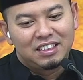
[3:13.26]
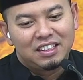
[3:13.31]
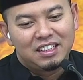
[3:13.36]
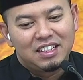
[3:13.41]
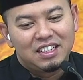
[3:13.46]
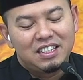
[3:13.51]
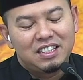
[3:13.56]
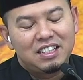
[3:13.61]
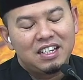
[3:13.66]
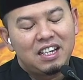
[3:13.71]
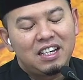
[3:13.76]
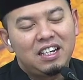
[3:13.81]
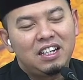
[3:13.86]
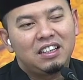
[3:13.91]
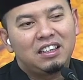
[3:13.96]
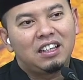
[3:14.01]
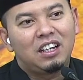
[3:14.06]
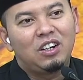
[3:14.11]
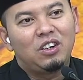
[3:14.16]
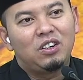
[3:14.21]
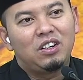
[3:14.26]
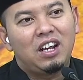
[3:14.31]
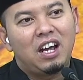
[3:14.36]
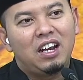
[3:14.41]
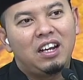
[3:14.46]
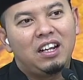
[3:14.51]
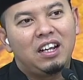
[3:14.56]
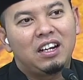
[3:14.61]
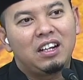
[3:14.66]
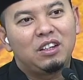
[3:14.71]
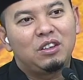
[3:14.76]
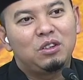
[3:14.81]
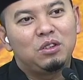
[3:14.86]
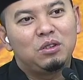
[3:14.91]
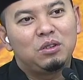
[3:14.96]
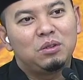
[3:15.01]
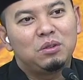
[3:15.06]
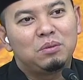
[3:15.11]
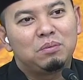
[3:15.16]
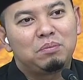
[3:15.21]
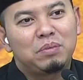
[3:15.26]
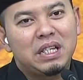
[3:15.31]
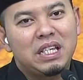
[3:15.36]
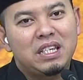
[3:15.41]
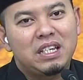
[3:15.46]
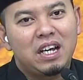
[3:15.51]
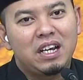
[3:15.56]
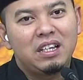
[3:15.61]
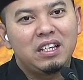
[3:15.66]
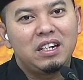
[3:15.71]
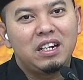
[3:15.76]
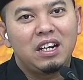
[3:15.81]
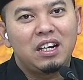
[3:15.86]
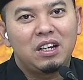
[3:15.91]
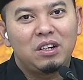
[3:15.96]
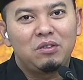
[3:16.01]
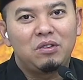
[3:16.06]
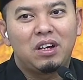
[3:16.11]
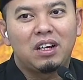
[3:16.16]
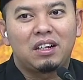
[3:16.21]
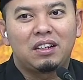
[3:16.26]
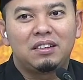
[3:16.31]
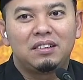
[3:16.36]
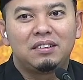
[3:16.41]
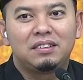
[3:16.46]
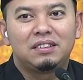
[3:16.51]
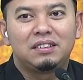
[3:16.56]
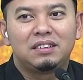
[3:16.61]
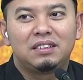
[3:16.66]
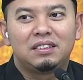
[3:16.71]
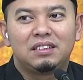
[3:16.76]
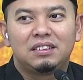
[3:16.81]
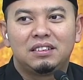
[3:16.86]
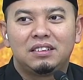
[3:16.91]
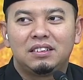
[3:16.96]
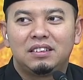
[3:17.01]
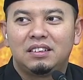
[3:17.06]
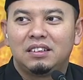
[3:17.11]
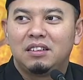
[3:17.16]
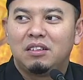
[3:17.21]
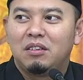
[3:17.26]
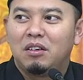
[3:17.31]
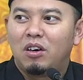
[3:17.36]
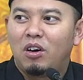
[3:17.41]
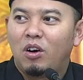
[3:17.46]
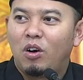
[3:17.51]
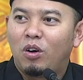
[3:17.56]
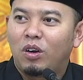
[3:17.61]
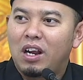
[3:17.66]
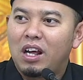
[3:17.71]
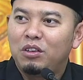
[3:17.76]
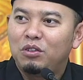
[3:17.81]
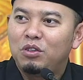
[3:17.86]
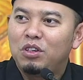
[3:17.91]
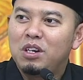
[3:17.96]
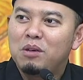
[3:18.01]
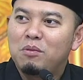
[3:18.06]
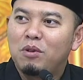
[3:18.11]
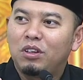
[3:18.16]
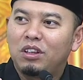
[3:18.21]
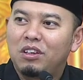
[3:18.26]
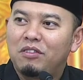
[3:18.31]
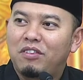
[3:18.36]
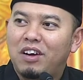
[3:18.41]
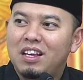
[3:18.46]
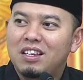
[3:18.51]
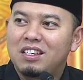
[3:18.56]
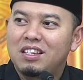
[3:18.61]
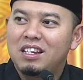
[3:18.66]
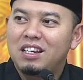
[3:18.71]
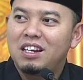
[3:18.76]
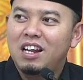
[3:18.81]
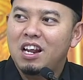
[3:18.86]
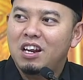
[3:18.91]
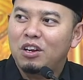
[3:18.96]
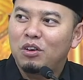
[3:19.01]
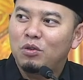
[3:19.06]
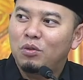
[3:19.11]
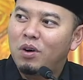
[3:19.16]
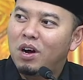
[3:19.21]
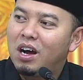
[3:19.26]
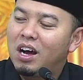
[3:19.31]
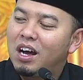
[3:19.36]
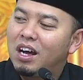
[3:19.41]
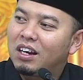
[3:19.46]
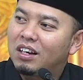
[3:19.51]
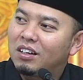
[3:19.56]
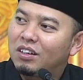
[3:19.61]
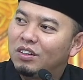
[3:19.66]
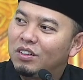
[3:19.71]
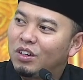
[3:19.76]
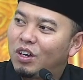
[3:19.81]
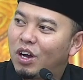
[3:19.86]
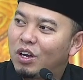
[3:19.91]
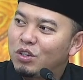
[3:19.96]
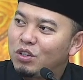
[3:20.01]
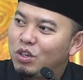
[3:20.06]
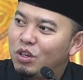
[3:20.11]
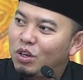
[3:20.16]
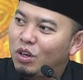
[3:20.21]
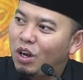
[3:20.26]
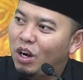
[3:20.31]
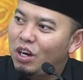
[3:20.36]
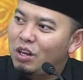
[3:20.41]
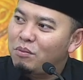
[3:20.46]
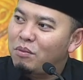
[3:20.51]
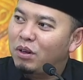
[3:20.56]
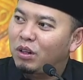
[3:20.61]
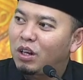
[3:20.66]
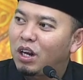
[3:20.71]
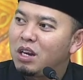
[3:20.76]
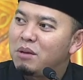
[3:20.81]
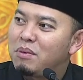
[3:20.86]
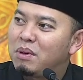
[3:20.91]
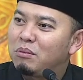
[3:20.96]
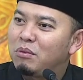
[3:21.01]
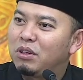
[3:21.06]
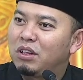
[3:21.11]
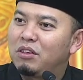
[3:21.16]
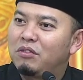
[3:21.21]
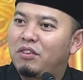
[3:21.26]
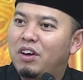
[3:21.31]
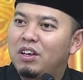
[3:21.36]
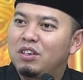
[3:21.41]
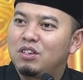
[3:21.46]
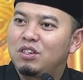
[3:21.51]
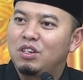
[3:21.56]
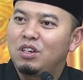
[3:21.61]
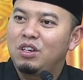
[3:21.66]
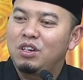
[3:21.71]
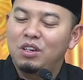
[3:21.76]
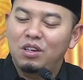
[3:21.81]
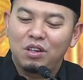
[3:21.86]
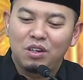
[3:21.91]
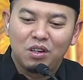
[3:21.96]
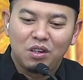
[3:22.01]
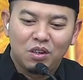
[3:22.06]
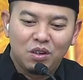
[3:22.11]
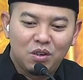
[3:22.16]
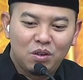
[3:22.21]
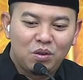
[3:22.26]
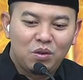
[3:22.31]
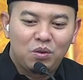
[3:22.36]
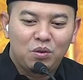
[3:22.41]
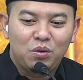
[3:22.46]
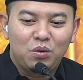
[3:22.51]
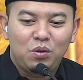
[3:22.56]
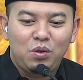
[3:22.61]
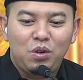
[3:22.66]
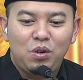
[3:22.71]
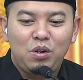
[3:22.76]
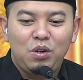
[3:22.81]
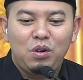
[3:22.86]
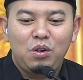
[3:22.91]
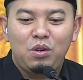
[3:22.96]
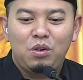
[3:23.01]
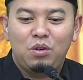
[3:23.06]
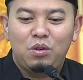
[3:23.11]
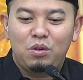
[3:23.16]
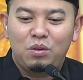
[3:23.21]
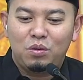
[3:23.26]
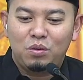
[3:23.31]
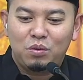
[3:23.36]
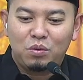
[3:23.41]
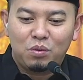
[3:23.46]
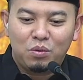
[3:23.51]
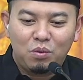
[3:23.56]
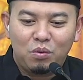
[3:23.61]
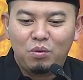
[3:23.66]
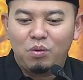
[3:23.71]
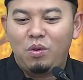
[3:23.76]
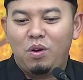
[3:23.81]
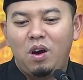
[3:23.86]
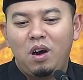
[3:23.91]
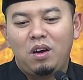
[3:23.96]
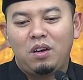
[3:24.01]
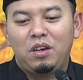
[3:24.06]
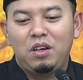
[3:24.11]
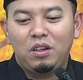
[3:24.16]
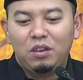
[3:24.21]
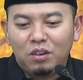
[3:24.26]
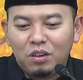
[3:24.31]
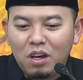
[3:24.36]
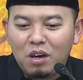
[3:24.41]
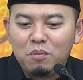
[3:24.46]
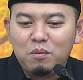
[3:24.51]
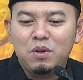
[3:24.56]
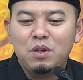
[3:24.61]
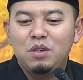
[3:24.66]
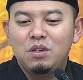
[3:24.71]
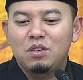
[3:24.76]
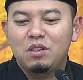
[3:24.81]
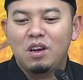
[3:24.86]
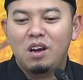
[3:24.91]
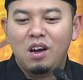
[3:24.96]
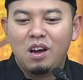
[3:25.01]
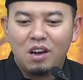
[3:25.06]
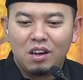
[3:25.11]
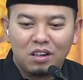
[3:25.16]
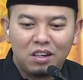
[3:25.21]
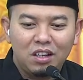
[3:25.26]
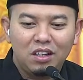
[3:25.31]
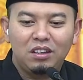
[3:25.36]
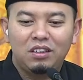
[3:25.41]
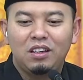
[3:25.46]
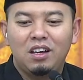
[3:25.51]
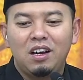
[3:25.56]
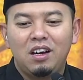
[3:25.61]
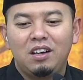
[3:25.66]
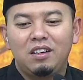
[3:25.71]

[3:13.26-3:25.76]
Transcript: Jadi telok dadar itu pecahnya dari luar. Orang tuh dimotivasi dari luar, dikasih kalimat-kalimat motivasi. Oh, ini, wah kita bisa, kita.